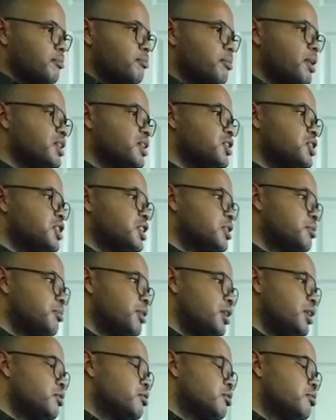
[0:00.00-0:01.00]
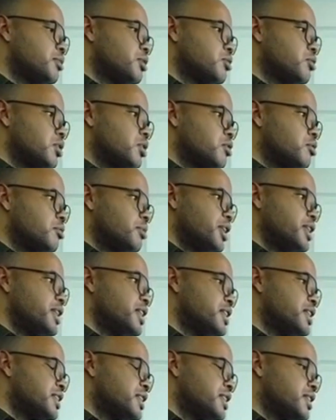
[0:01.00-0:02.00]
ما غاديش نكذب عليكم نقول لكم
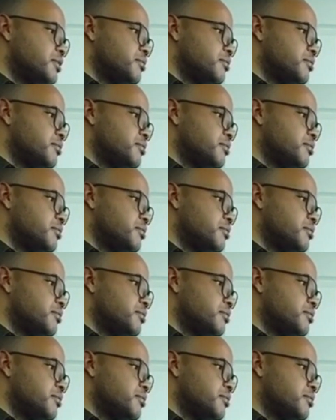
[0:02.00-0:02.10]
حياتي